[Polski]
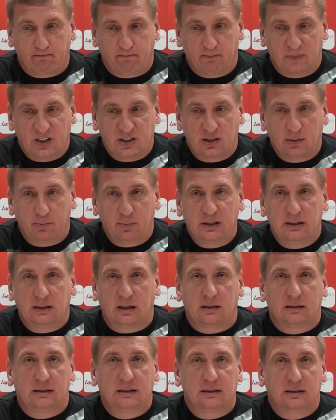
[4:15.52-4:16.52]

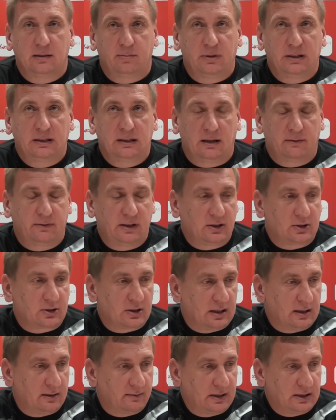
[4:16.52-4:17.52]
Dyscyplina, dyscyplina,
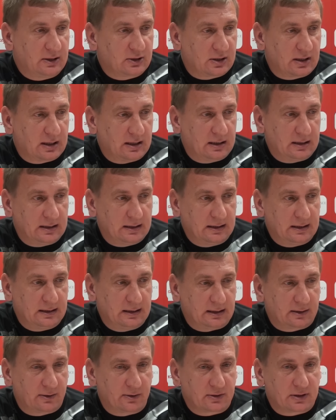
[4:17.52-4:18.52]
większa, większa
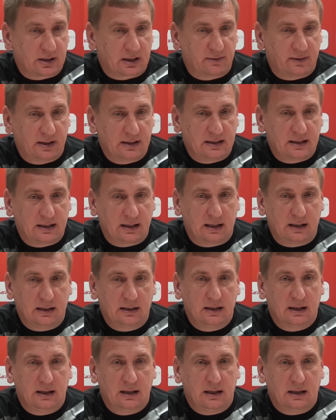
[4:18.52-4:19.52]
konsekwencja,
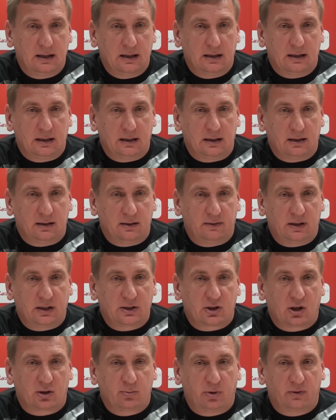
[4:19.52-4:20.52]

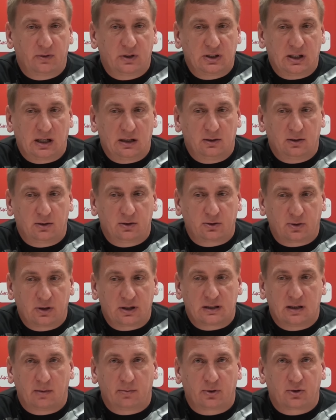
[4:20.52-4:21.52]
większa odpowiedzialność, to
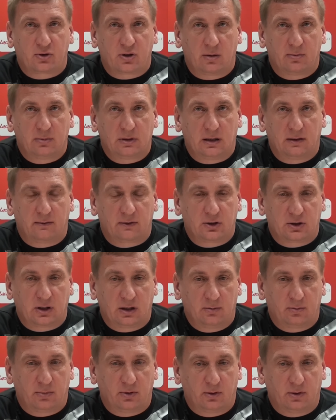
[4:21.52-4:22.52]
jest nam potrzebne w
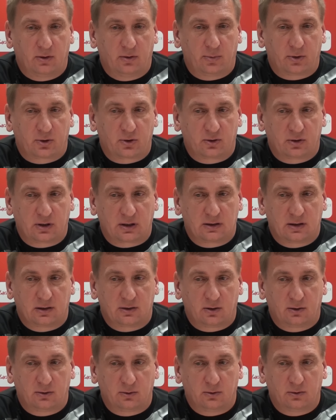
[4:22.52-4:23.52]
grze, bo początek
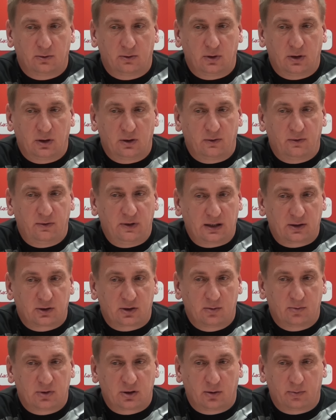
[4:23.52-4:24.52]
sezonu w
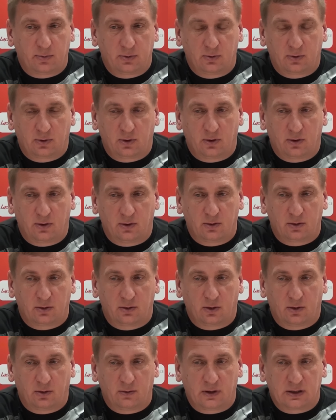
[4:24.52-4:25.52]
większym stopniu to,
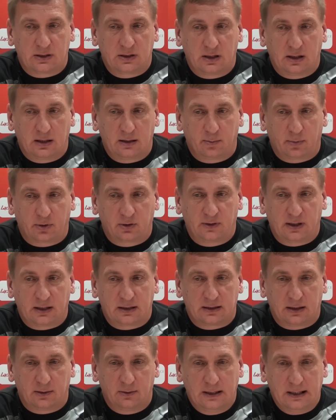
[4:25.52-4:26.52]
to właśnie
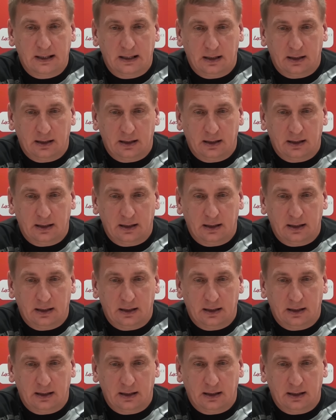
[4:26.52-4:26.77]
potwierdzał.